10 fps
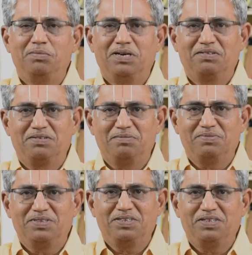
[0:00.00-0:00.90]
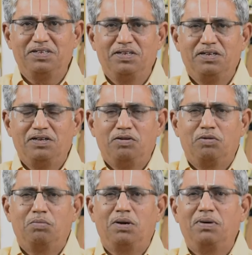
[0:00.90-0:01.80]
இந்த பாசனம்
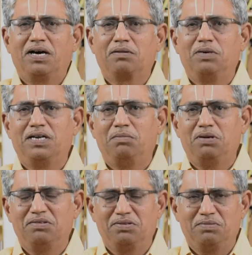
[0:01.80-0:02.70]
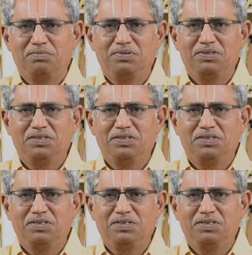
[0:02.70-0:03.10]
ரொம்ப அபாரமான பாசனம்